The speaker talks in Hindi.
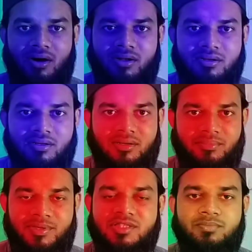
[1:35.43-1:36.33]
और
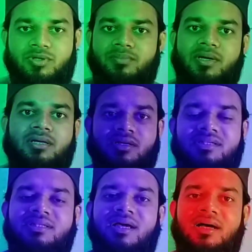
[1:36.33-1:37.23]
फेसबुक पर
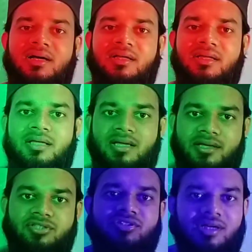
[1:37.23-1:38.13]
या
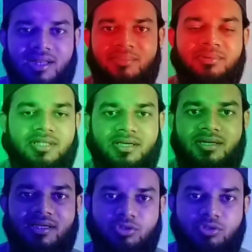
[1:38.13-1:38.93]
इंस्टाग्राम पर देख